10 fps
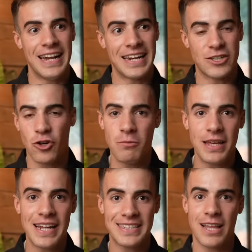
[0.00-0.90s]

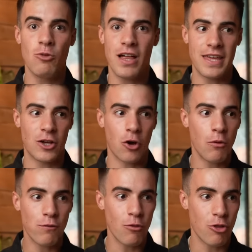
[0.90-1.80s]
resolviera esta duda de
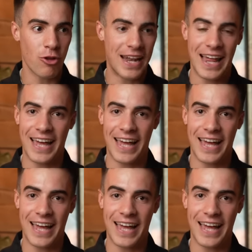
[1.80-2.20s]
cómo funciona la